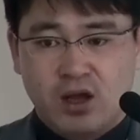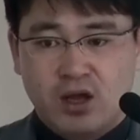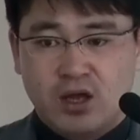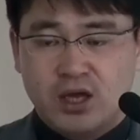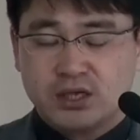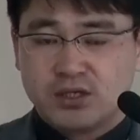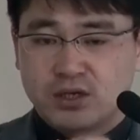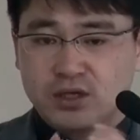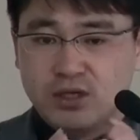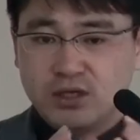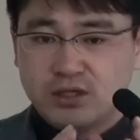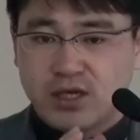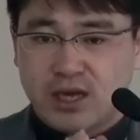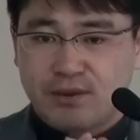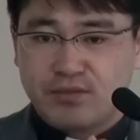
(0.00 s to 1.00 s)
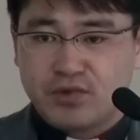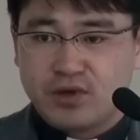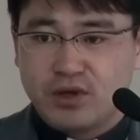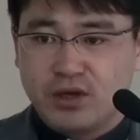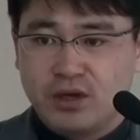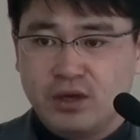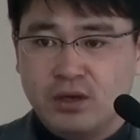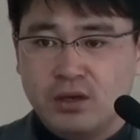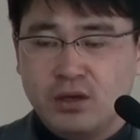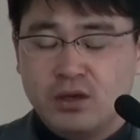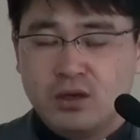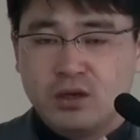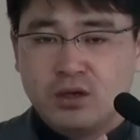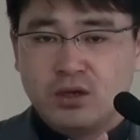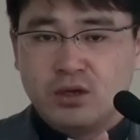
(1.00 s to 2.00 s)
그래서 이 사람들이
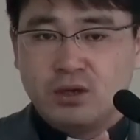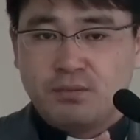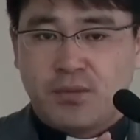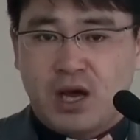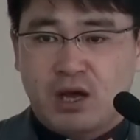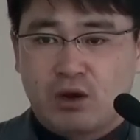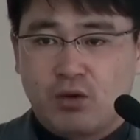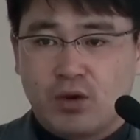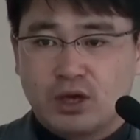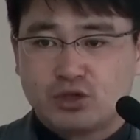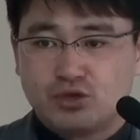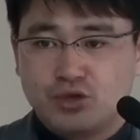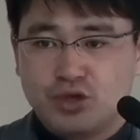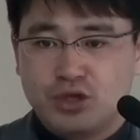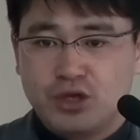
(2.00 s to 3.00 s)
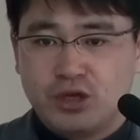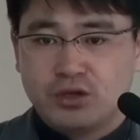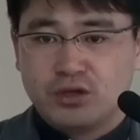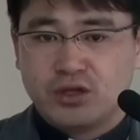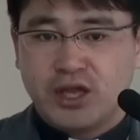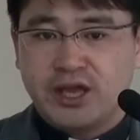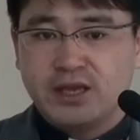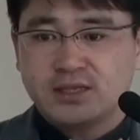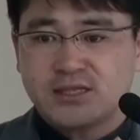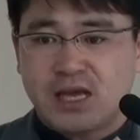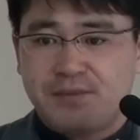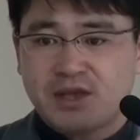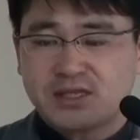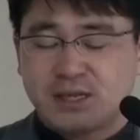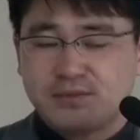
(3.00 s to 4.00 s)
파라오가 주인이었는데
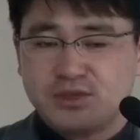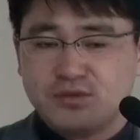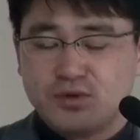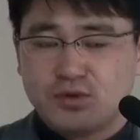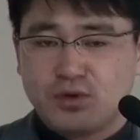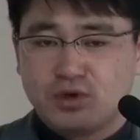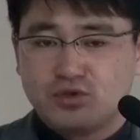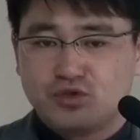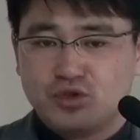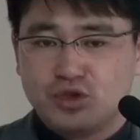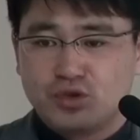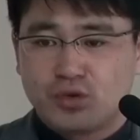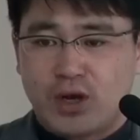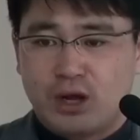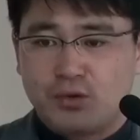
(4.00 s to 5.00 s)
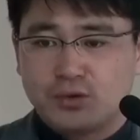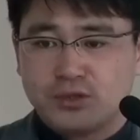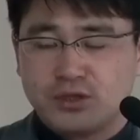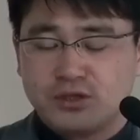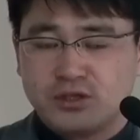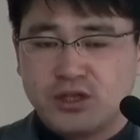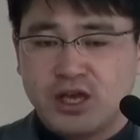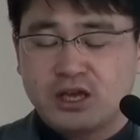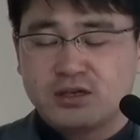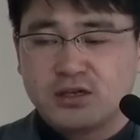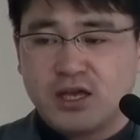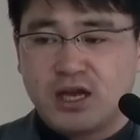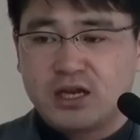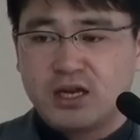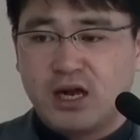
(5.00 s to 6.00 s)
430년 동안 주인으로 알고 있었는데 그게
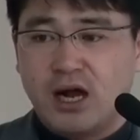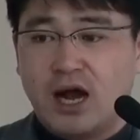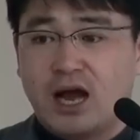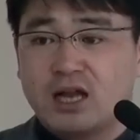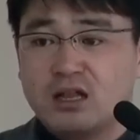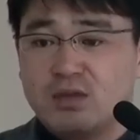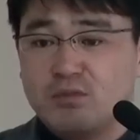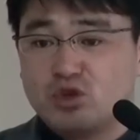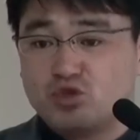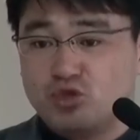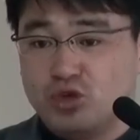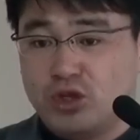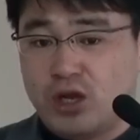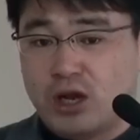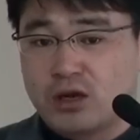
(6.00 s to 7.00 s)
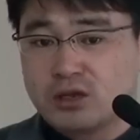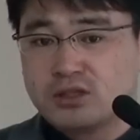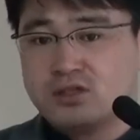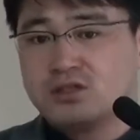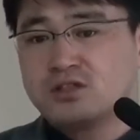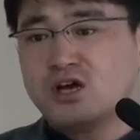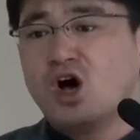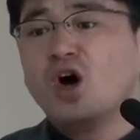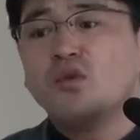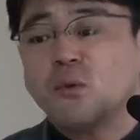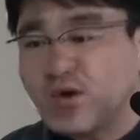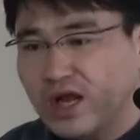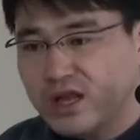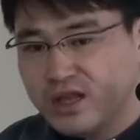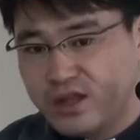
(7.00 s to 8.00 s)
아니라 하느님이 주인이라는 것을 처음으로
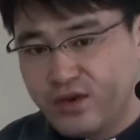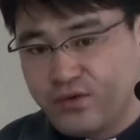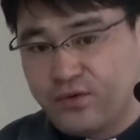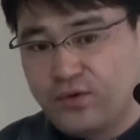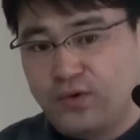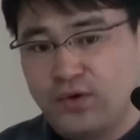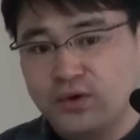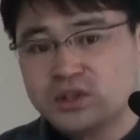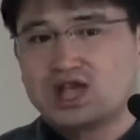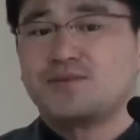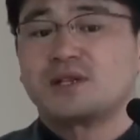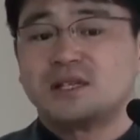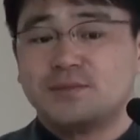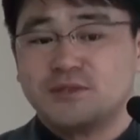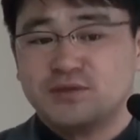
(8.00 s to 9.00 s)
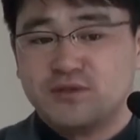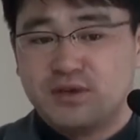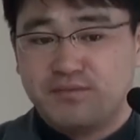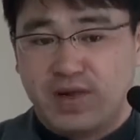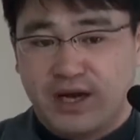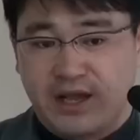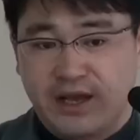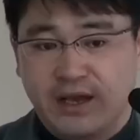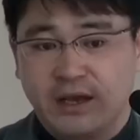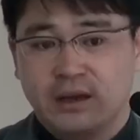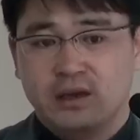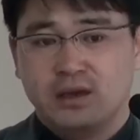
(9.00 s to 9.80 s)
알게 되었고 430년 만에